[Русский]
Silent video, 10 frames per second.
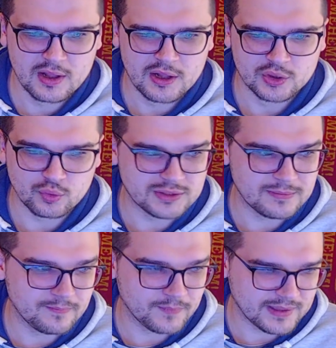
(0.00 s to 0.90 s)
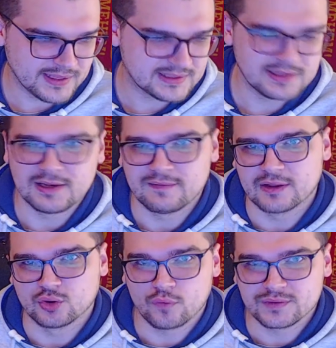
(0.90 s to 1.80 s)
То есть, если
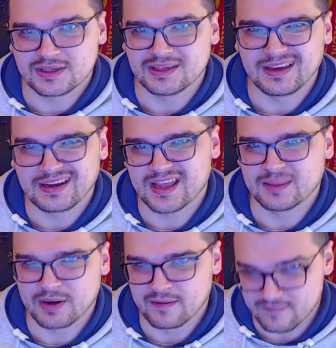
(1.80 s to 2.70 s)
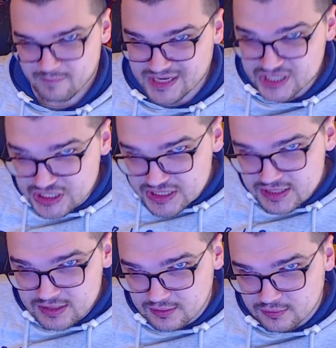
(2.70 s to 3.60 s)
Левандовский играет прям в машине,